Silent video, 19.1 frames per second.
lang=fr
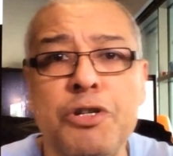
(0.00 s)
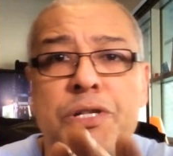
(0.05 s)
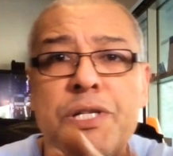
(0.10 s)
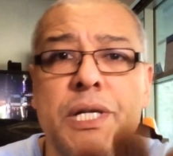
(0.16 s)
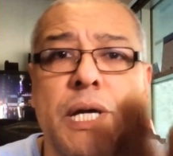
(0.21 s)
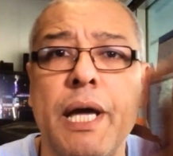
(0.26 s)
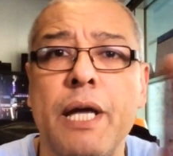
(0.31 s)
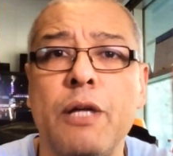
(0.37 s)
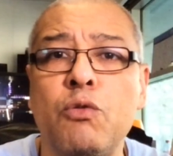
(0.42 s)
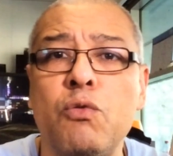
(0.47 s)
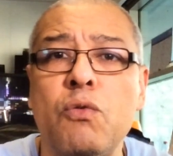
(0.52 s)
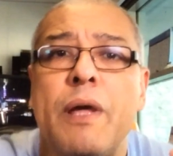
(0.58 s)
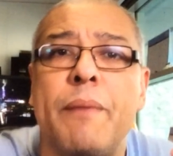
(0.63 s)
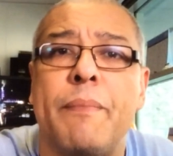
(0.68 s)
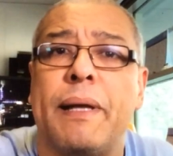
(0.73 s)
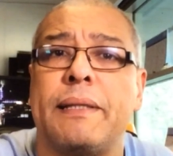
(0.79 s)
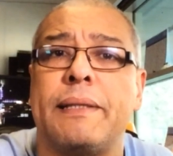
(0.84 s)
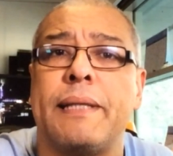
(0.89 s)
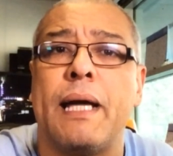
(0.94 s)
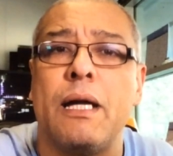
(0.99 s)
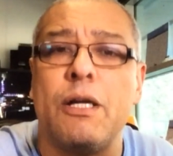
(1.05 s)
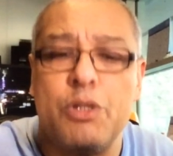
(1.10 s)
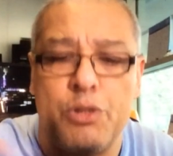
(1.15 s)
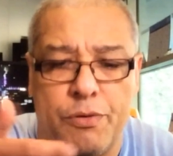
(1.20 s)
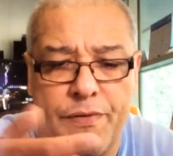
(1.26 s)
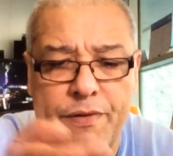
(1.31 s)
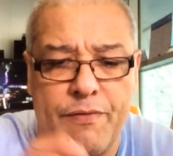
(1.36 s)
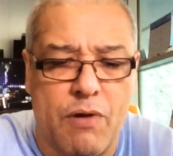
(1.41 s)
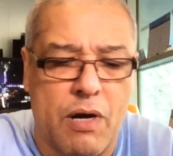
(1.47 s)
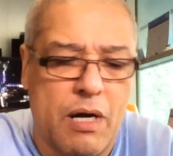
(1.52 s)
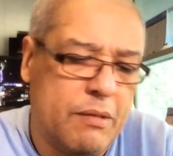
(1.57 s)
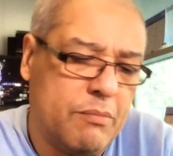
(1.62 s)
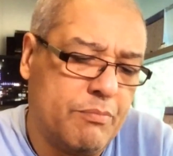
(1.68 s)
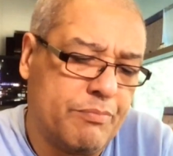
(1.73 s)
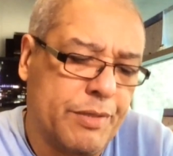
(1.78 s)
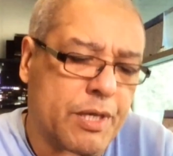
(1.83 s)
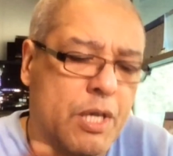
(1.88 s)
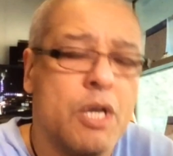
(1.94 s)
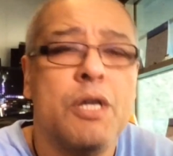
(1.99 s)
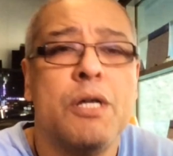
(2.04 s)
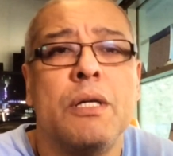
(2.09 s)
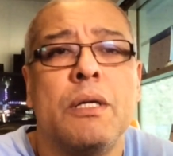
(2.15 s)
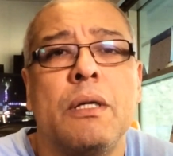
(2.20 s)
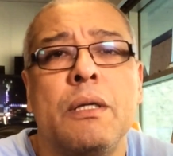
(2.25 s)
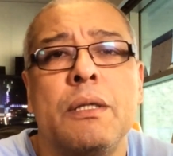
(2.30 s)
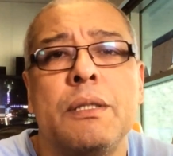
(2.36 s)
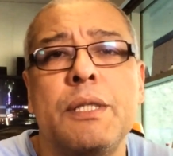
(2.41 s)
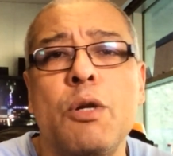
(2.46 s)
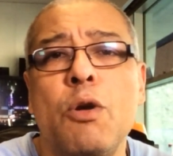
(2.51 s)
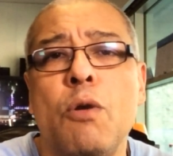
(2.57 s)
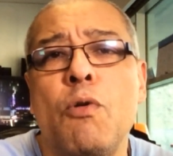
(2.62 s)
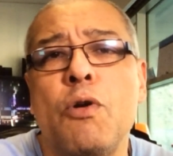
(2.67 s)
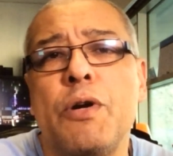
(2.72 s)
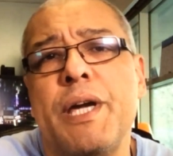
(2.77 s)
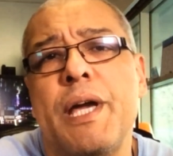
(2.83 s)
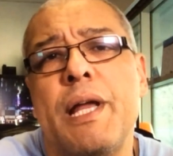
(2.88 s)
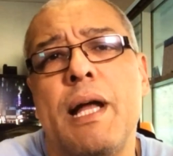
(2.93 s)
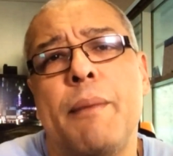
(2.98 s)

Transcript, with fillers: je dis, hein, tous les matins, je vais voir. Si le mot qui est